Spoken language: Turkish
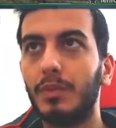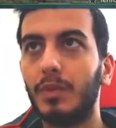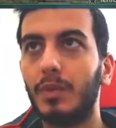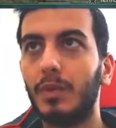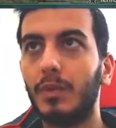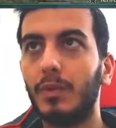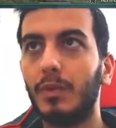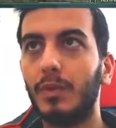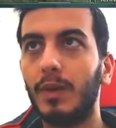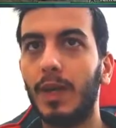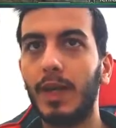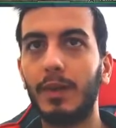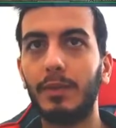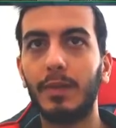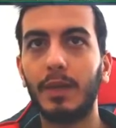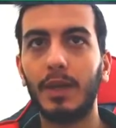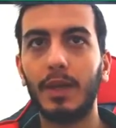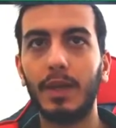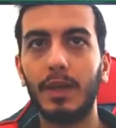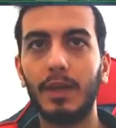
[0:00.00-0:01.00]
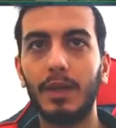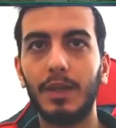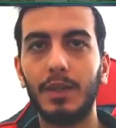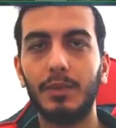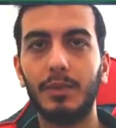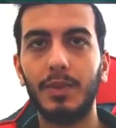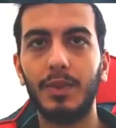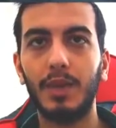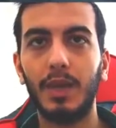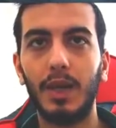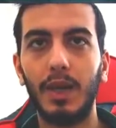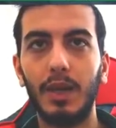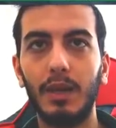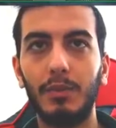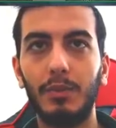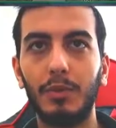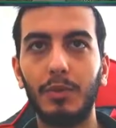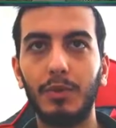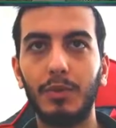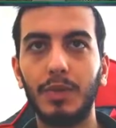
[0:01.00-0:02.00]
Verme kardeşim.
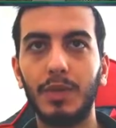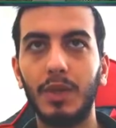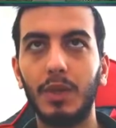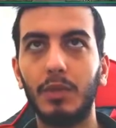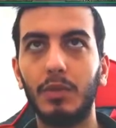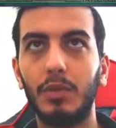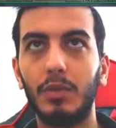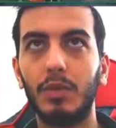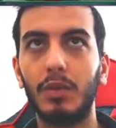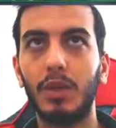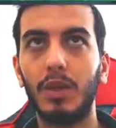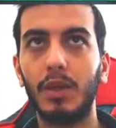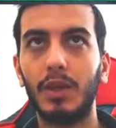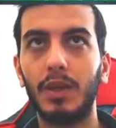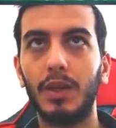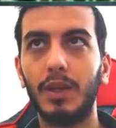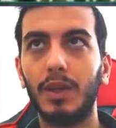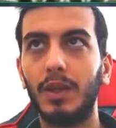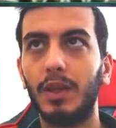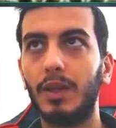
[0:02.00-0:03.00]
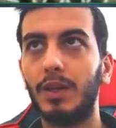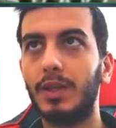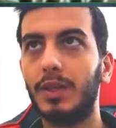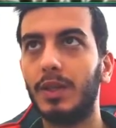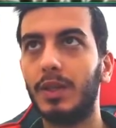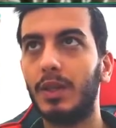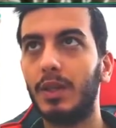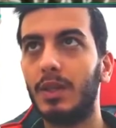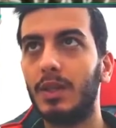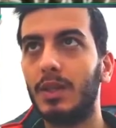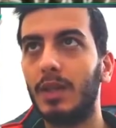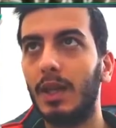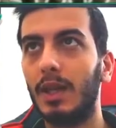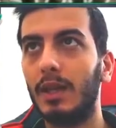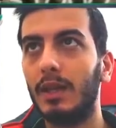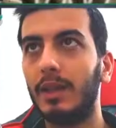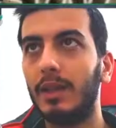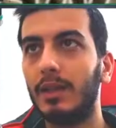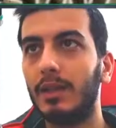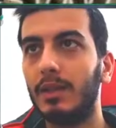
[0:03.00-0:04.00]
Almıyorum senin ordularını ya. İşte sal
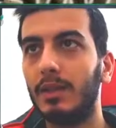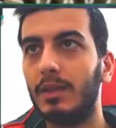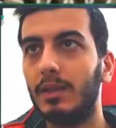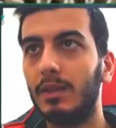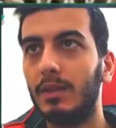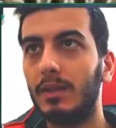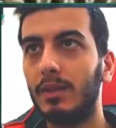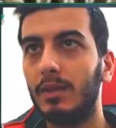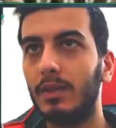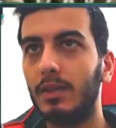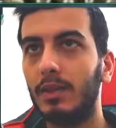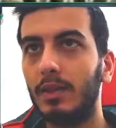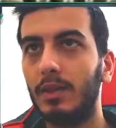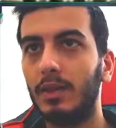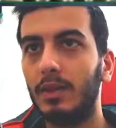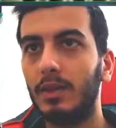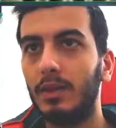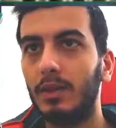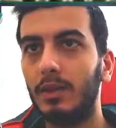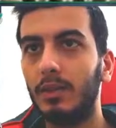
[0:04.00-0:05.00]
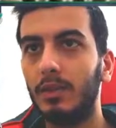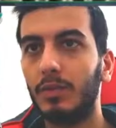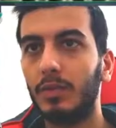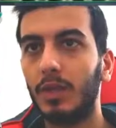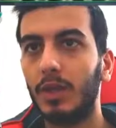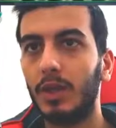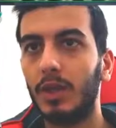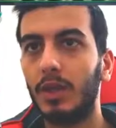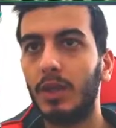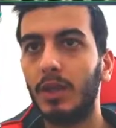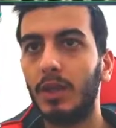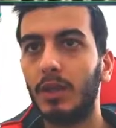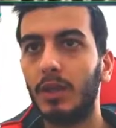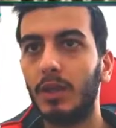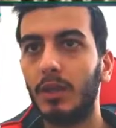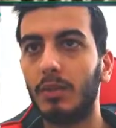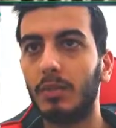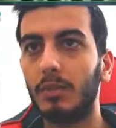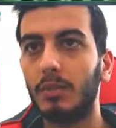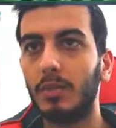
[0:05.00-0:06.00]
kadar
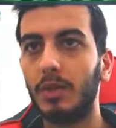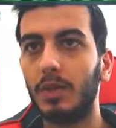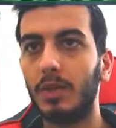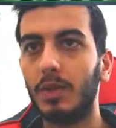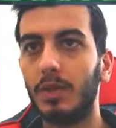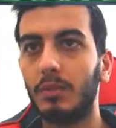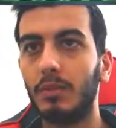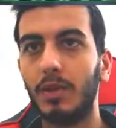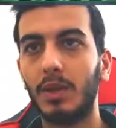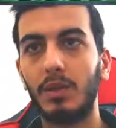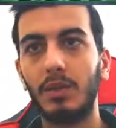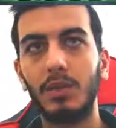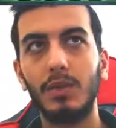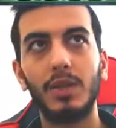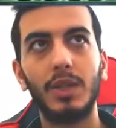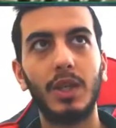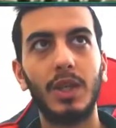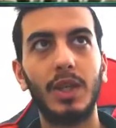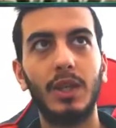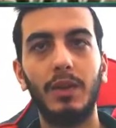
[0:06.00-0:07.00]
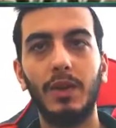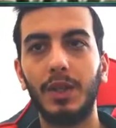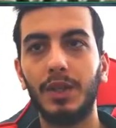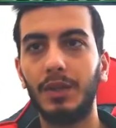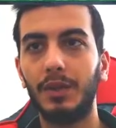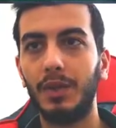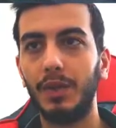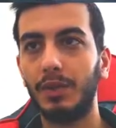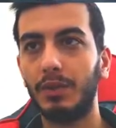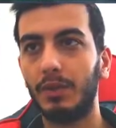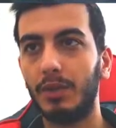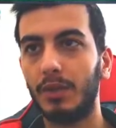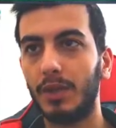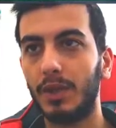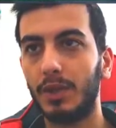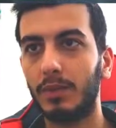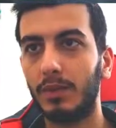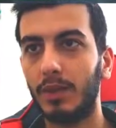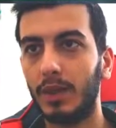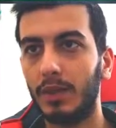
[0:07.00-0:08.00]
yatırım. Yatırımlar olacak. Yavaş yavaş
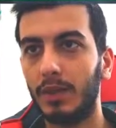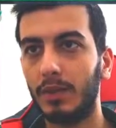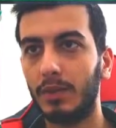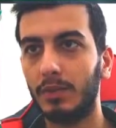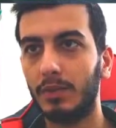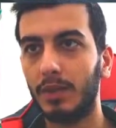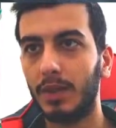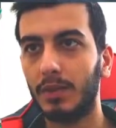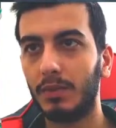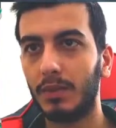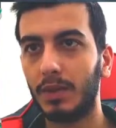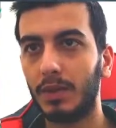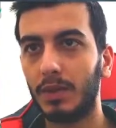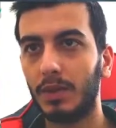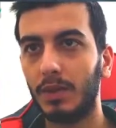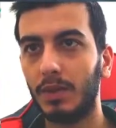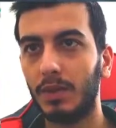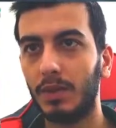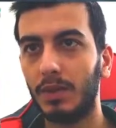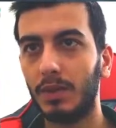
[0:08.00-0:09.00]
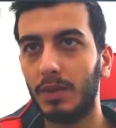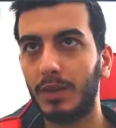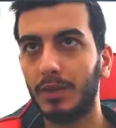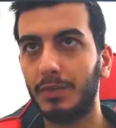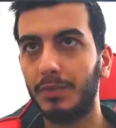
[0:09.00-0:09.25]
olacak bu yatırımlar. Basılıyor işte.